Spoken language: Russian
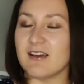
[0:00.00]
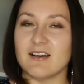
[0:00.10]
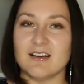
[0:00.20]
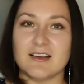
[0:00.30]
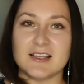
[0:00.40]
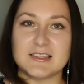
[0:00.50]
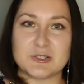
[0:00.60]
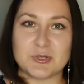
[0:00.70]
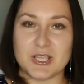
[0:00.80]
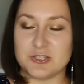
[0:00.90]
А, к
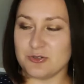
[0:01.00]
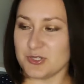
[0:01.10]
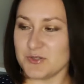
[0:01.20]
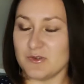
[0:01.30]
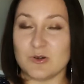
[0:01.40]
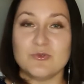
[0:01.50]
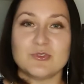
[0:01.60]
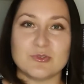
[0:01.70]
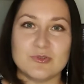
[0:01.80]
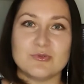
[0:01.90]
Катнеру я еще раз
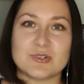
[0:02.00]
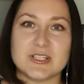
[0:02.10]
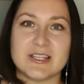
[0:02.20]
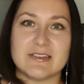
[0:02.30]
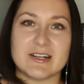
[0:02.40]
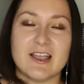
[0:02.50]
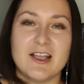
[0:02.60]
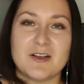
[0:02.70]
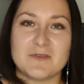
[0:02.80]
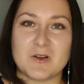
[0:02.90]
вернусь, но уже, наверное,
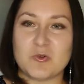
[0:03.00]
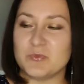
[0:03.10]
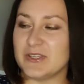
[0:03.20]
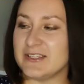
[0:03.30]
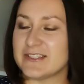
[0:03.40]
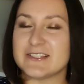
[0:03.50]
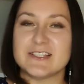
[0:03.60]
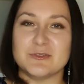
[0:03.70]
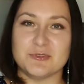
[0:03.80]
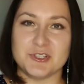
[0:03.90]
в каком-то из
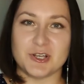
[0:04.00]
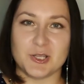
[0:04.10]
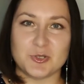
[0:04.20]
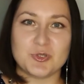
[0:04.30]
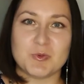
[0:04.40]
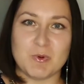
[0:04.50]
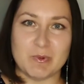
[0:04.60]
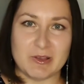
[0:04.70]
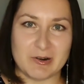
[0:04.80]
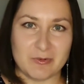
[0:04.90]
следующих отчетов по
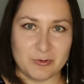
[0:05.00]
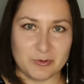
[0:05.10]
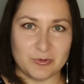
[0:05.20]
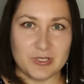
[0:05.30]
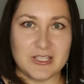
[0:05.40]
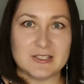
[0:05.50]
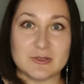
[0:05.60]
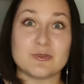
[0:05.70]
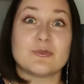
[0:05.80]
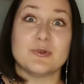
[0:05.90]
марафону и с
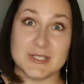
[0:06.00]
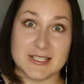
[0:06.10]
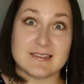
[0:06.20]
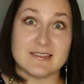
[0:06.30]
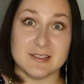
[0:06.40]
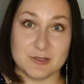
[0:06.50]
другой, естественно,